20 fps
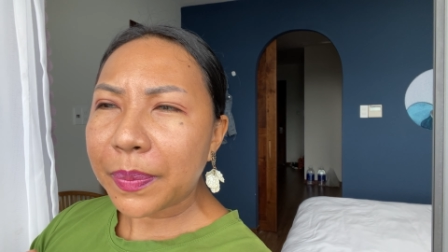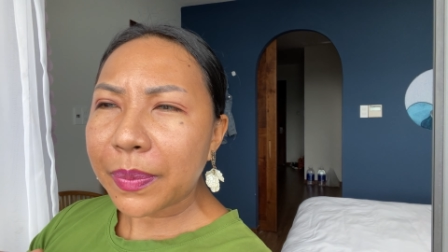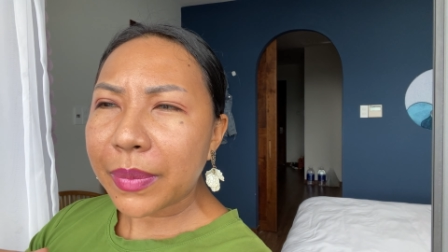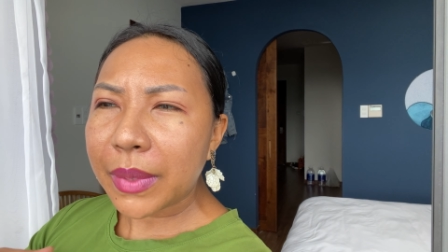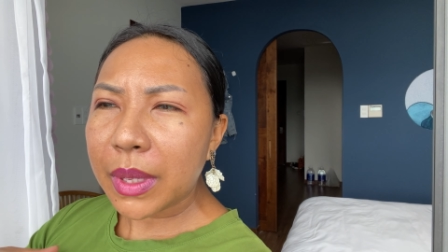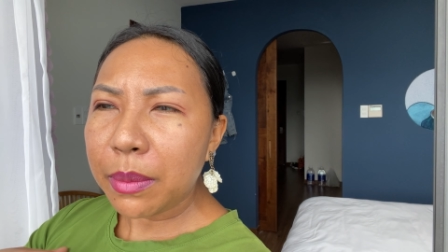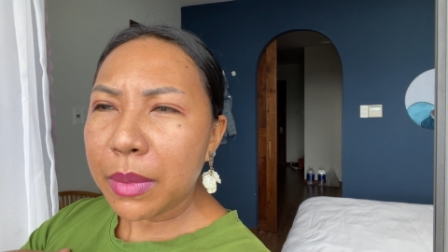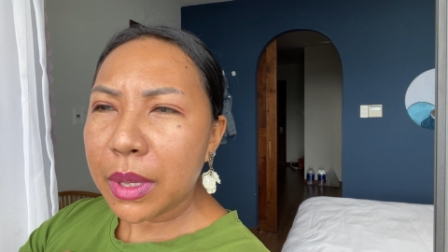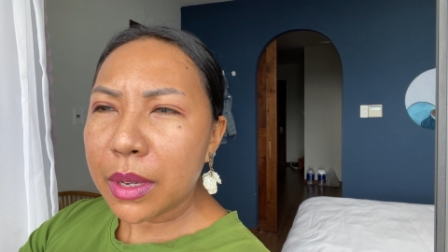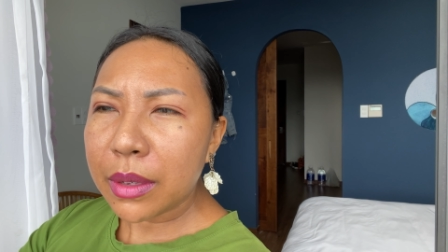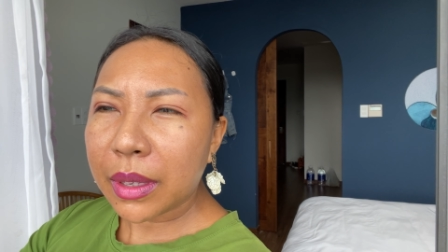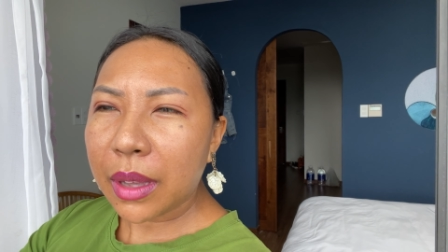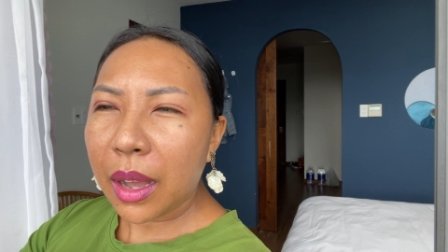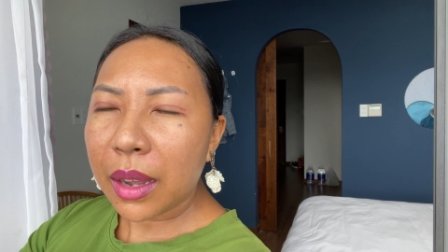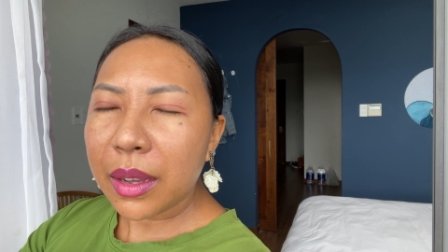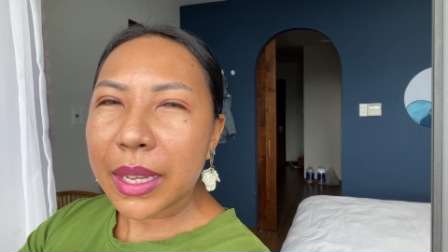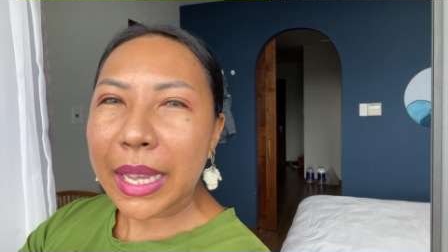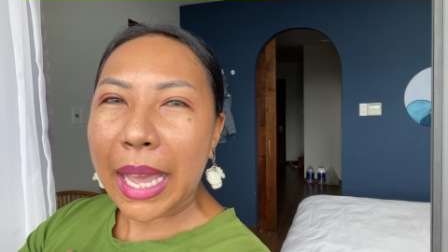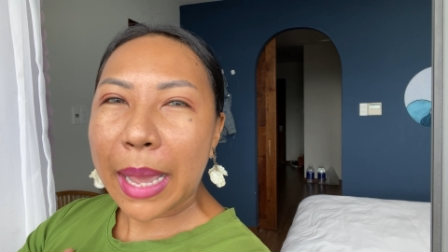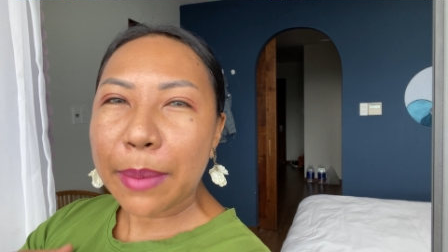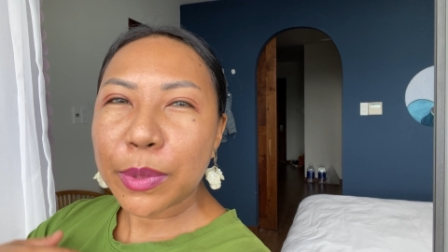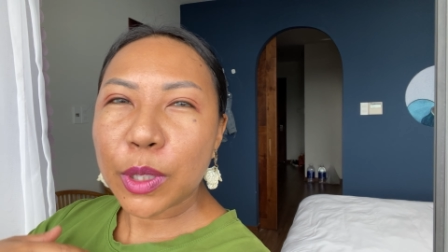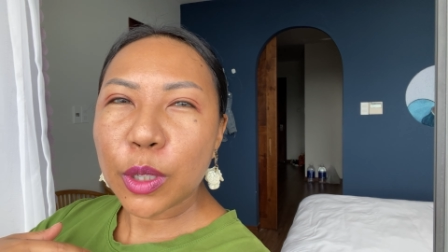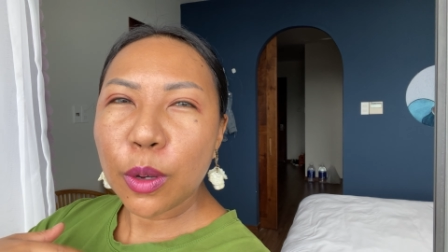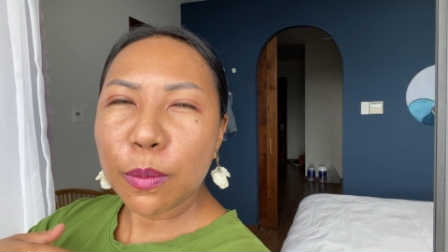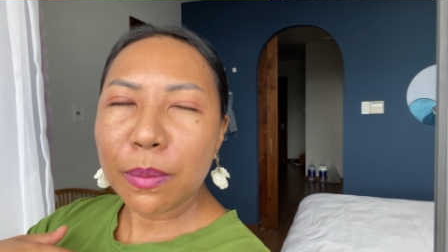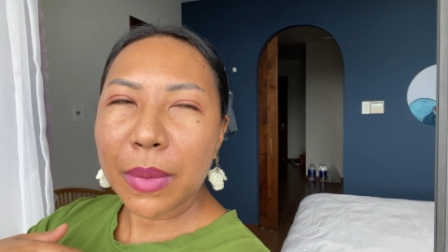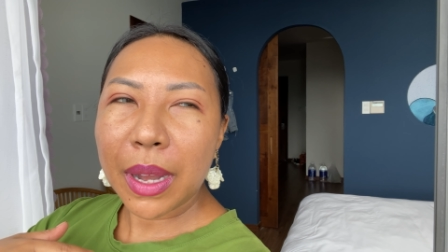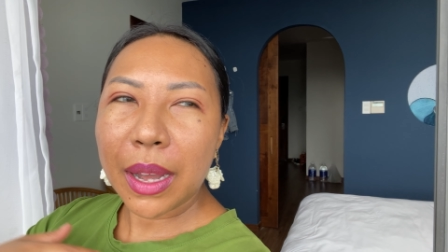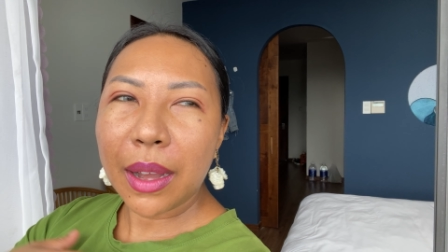giống như có cái cảm
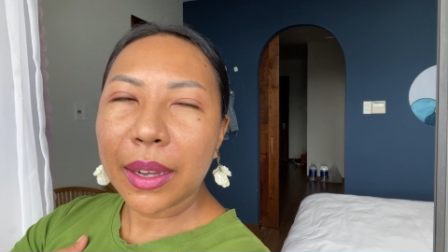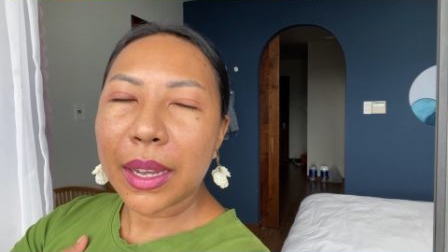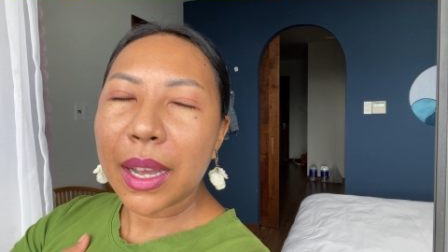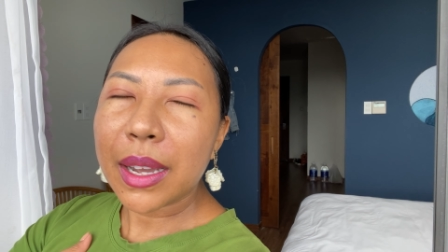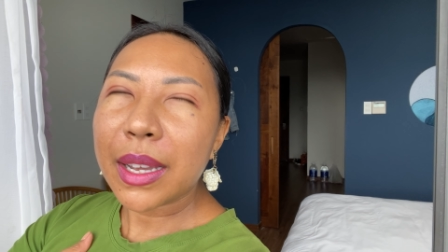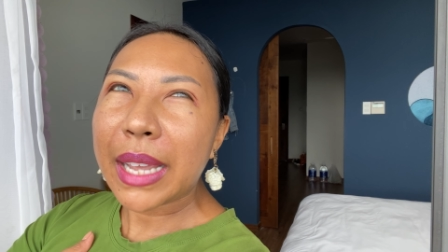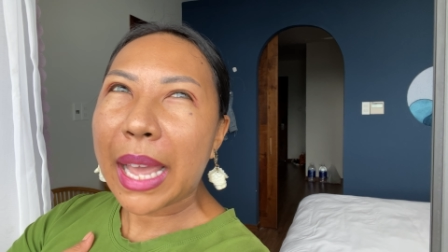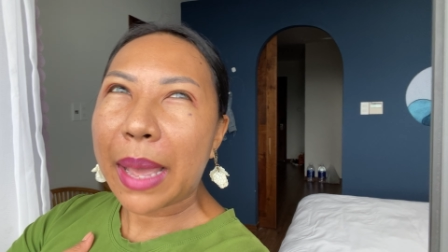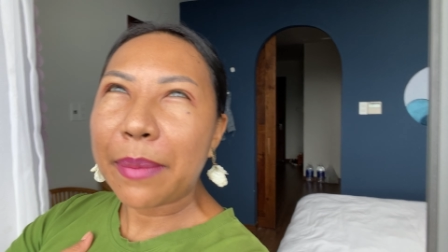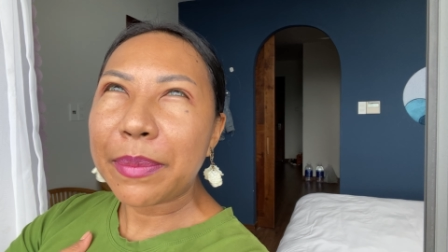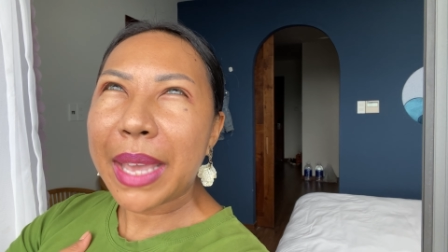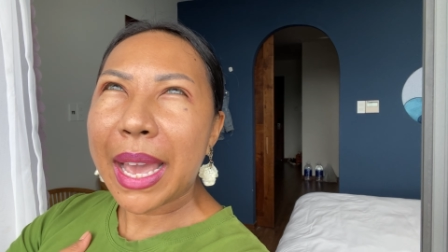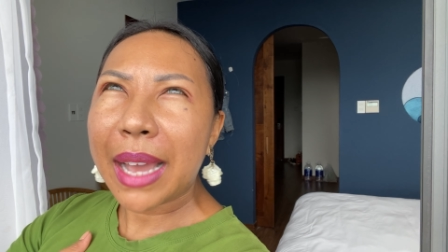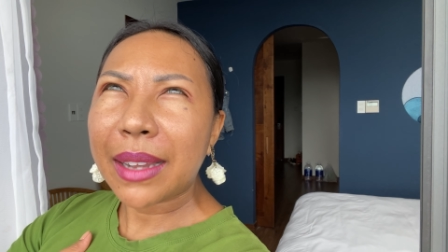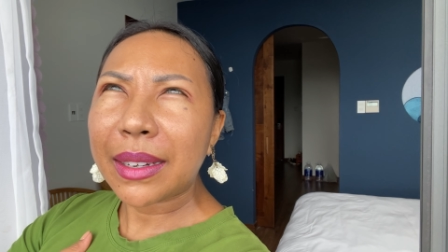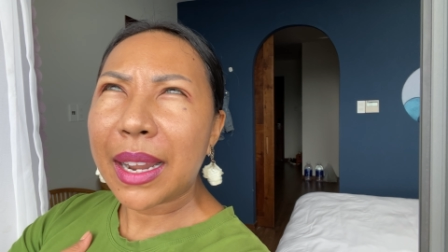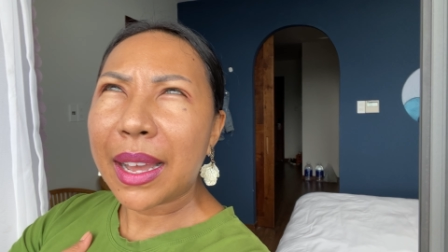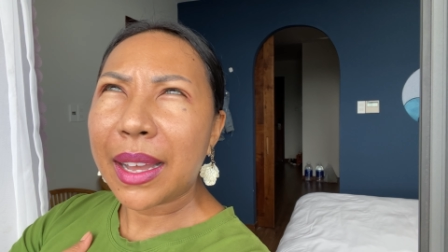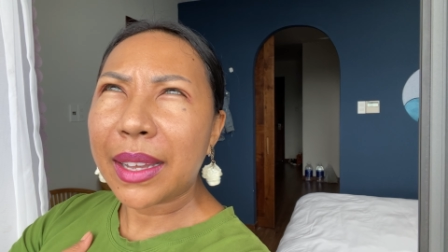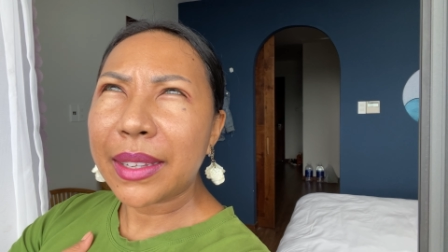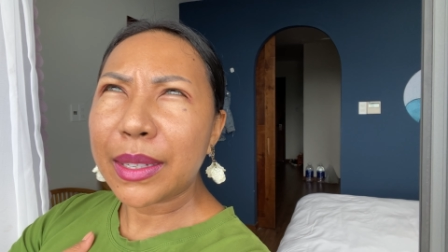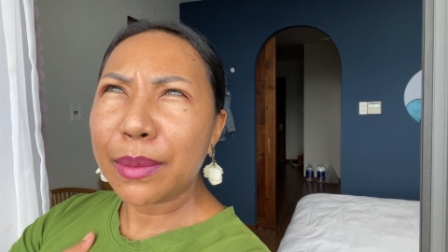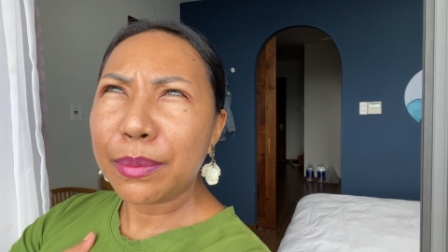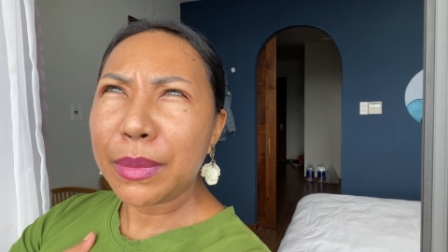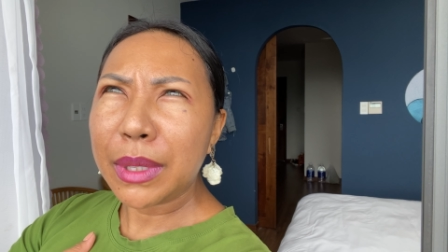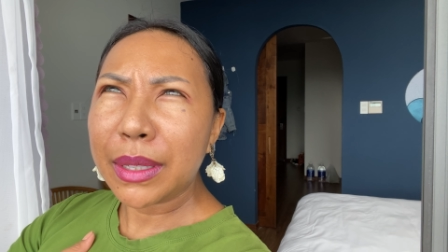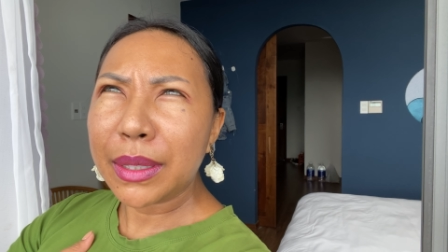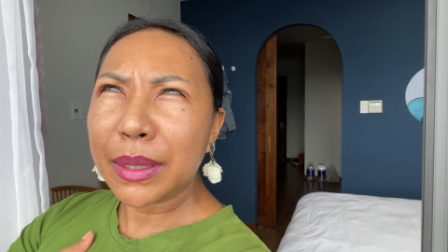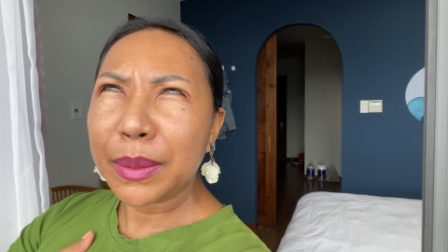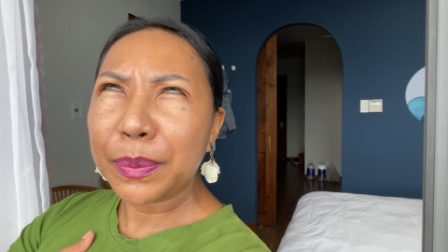xúc mà có cái cảm giác là giống
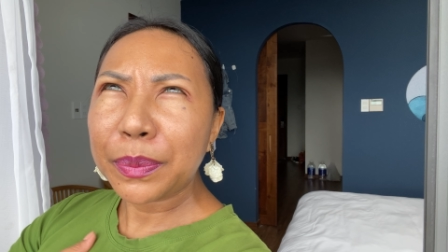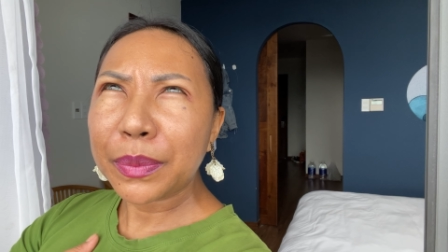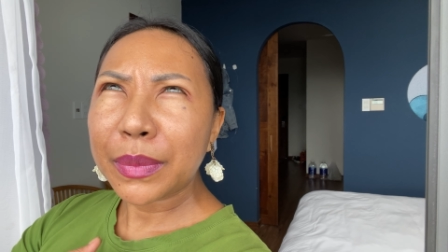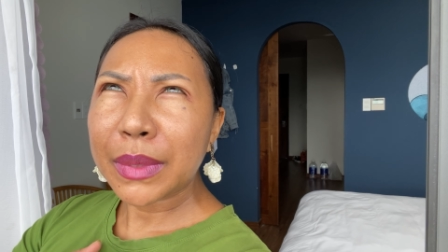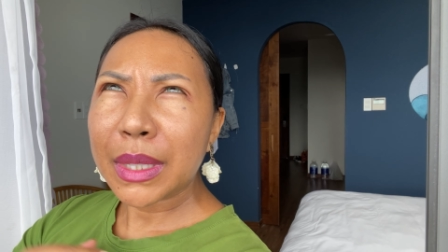như